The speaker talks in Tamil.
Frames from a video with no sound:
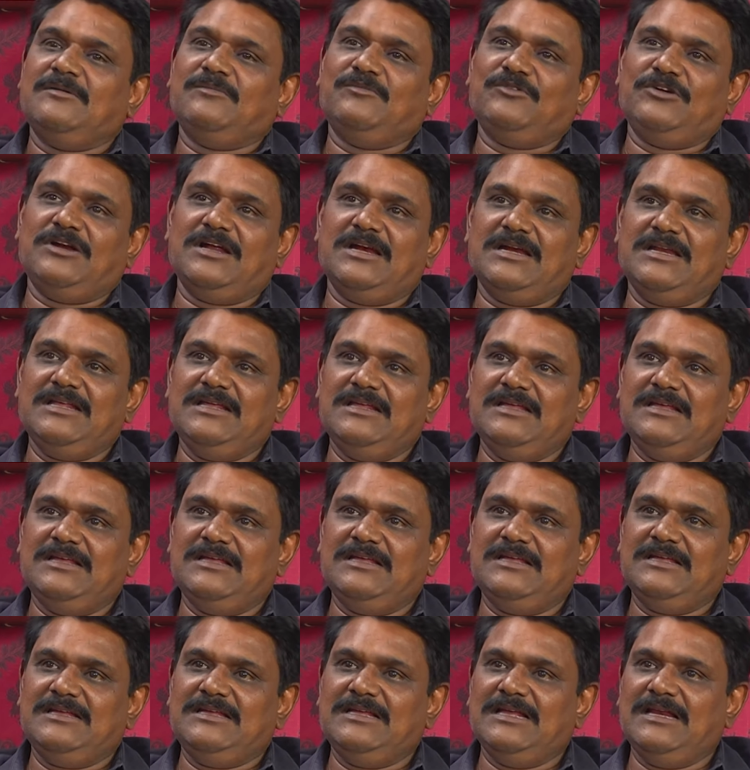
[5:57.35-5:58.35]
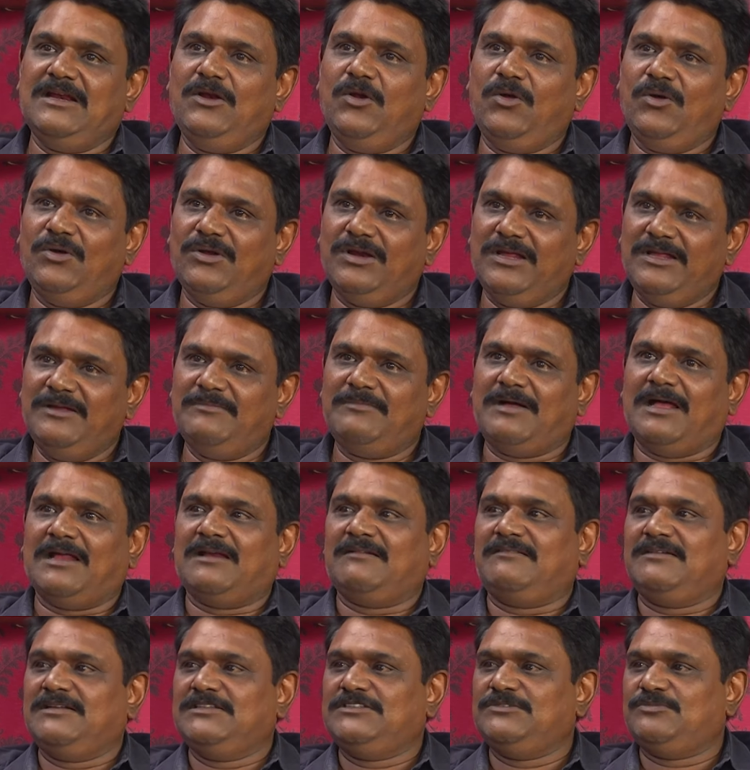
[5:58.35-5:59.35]
முன்னாடி எல்லோரையும்
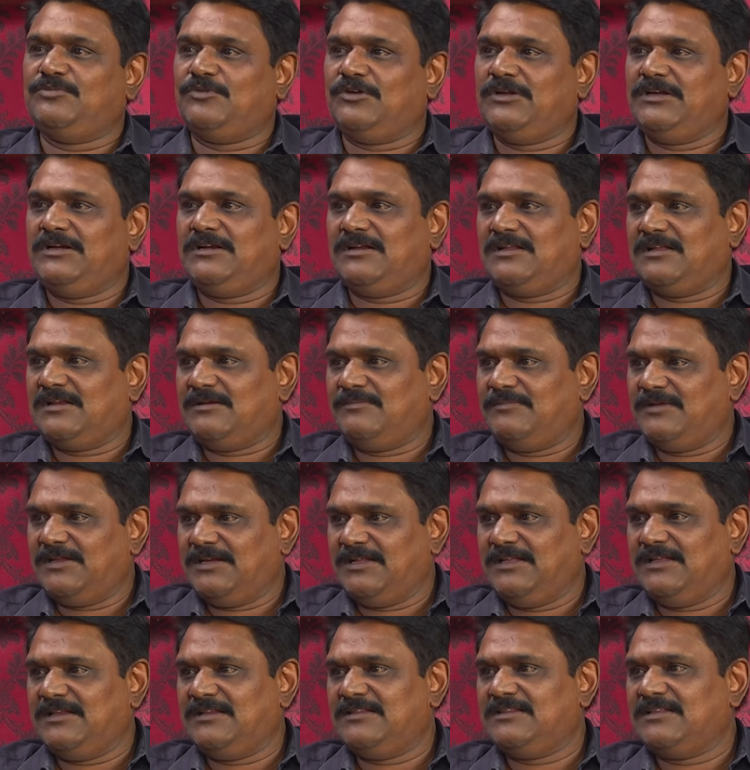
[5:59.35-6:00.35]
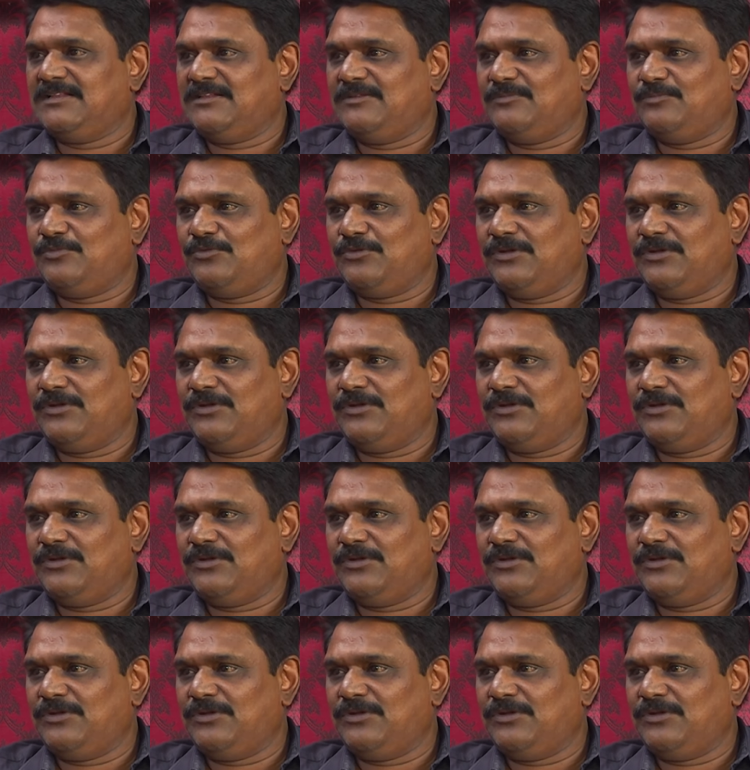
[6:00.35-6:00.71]
அரவணைச்சு போயிட்டு இருக்கிற மாதிரி இருந்ததை